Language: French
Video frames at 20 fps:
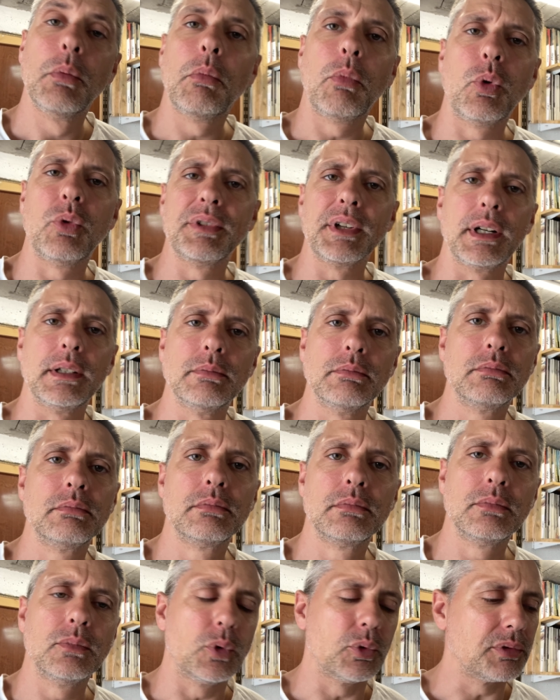On verra.
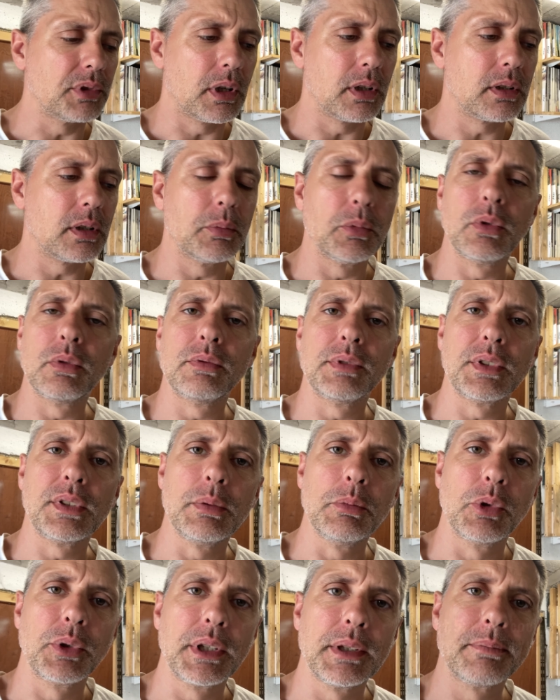On verra comment on va se
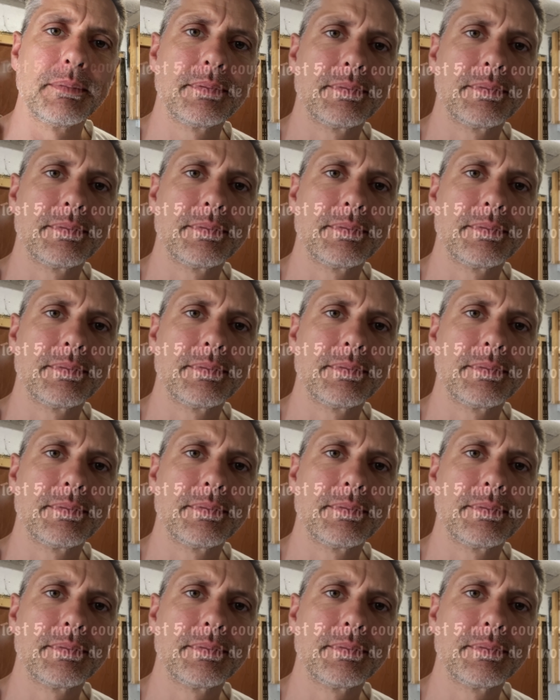débrouiller.